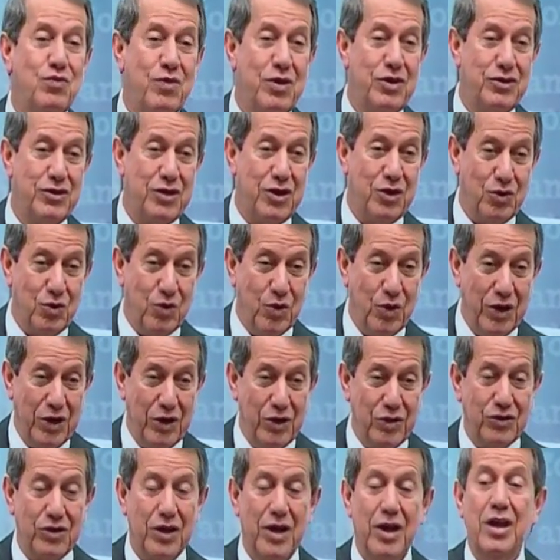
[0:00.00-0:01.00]
विजय
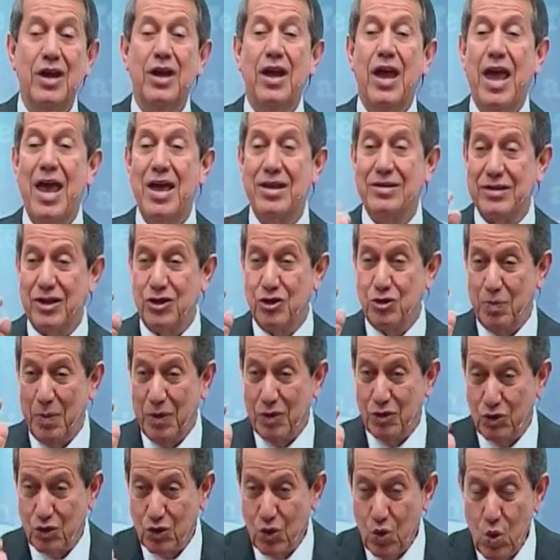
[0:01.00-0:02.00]
प्राप्त करते हैं क्योंकि
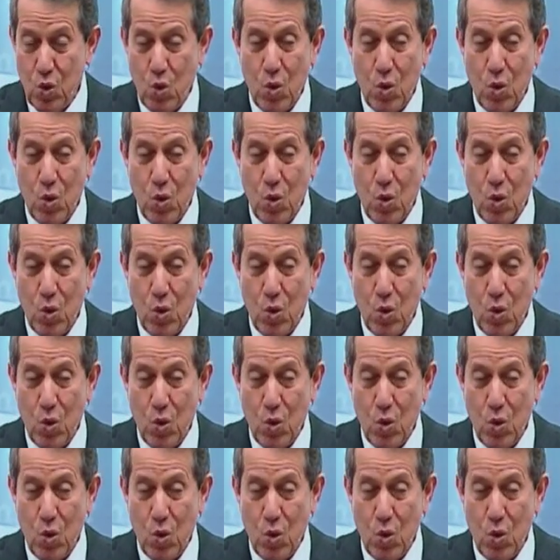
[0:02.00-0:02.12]
वो